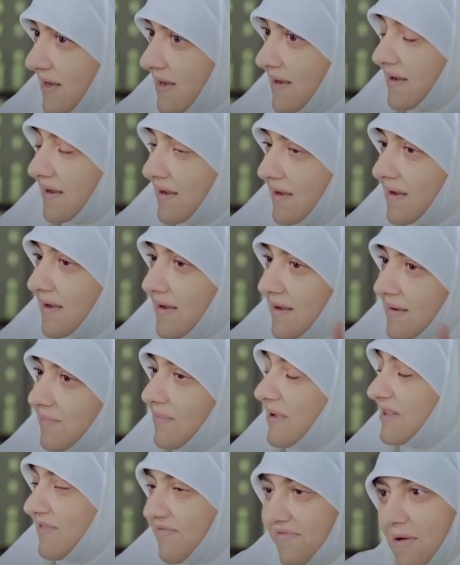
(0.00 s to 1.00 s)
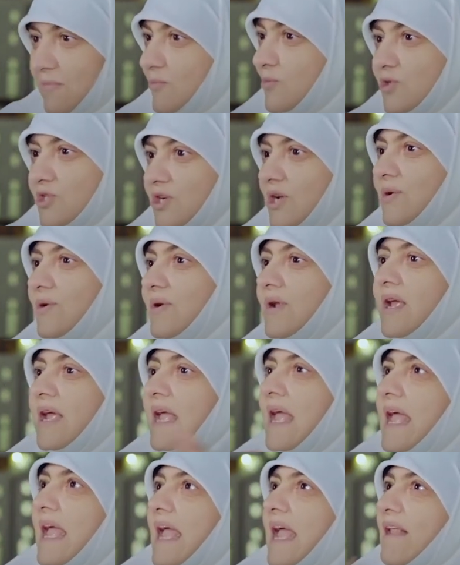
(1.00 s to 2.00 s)
ال... ما تفهموش
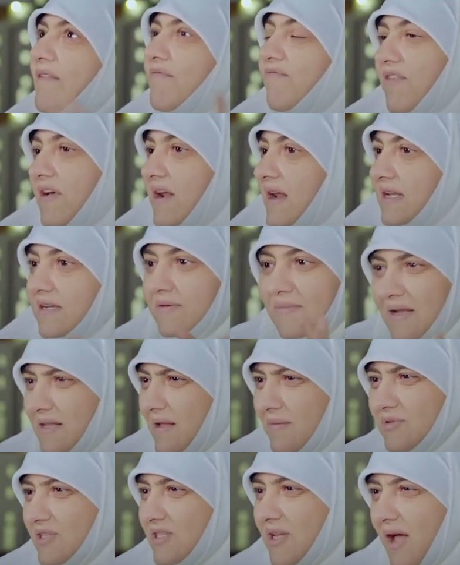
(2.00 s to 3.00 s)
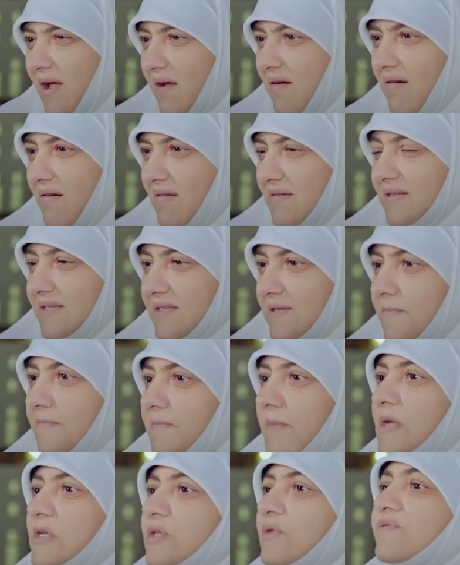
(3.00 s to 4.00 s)
ايه الفره دي مع انها مش صح خالص
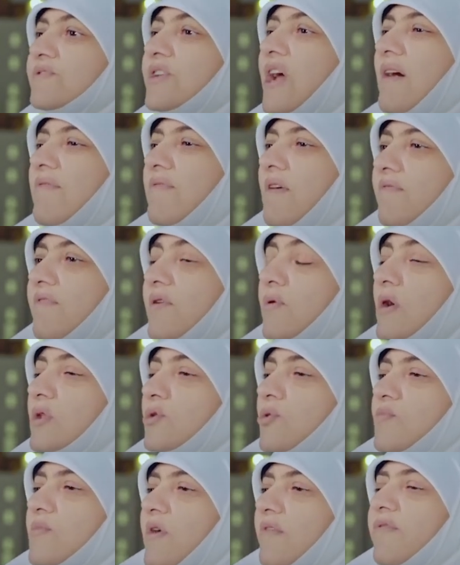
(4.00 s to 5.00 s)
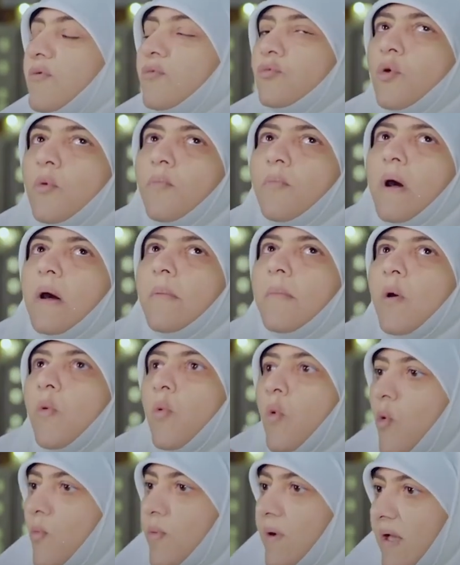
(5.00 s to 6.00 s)
شوف شغفك فين وهتبدع فيه وتبقى
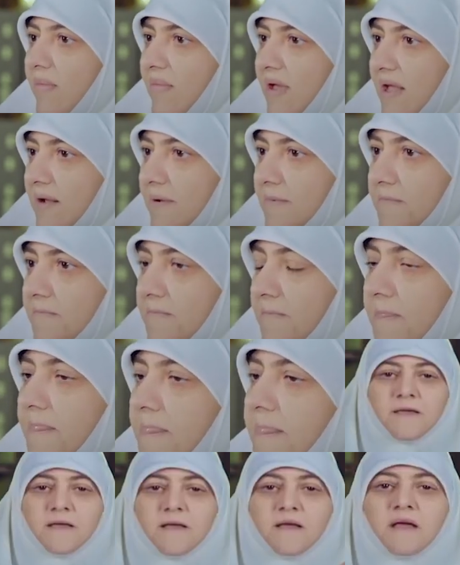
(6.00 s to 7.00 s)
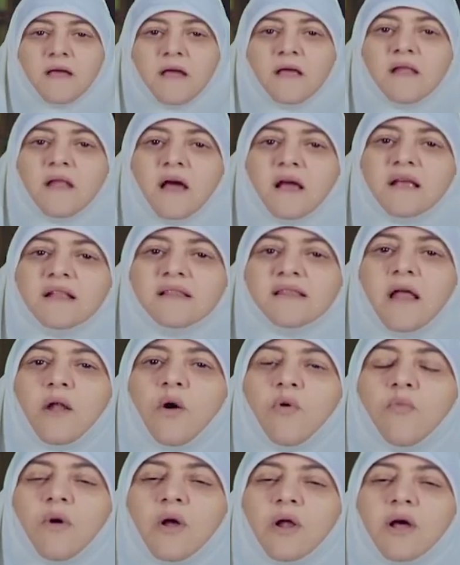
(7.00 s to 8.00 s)
موهوب كمان انك انت
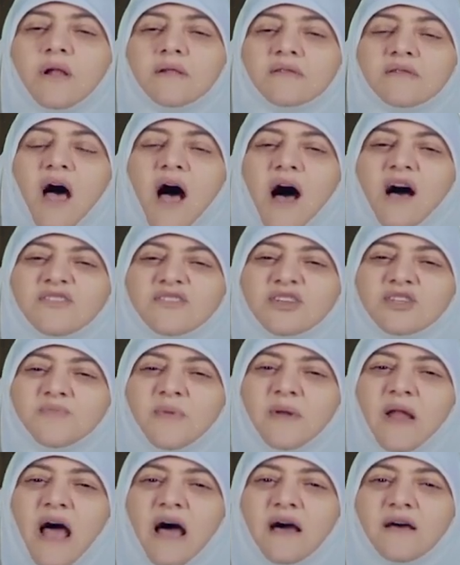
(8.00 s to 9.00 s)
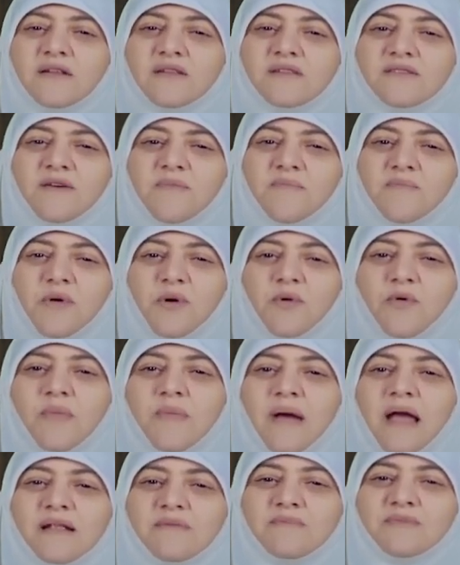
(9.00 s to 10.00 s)
لو ما التحقتش بالحقل الطبي
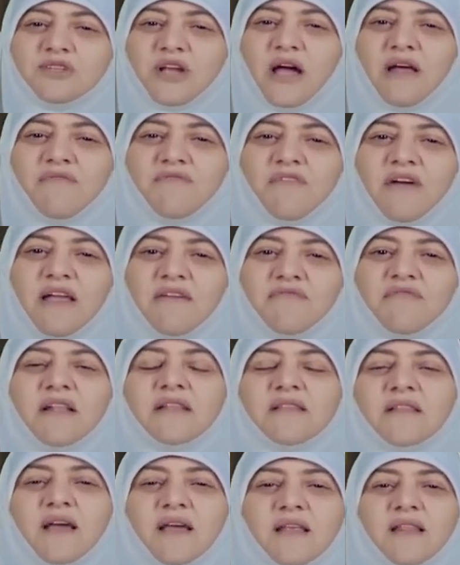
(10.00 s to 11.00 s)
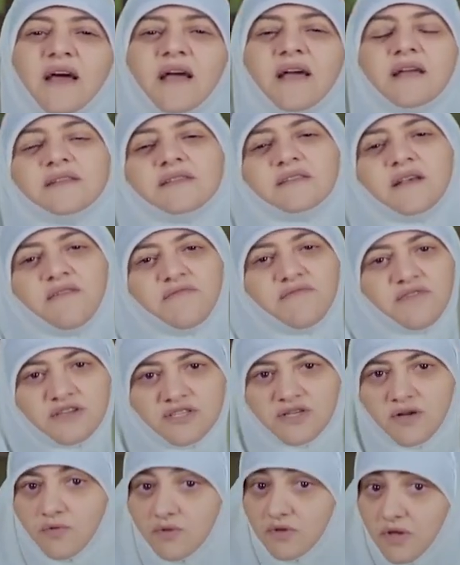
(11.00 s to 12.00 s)
وبقيت مش عارفه ايه فانت كده انسان
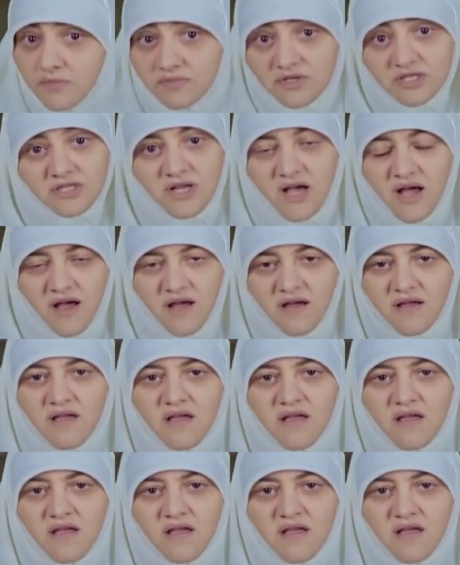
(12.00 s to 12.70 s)
فاشل وده مش صح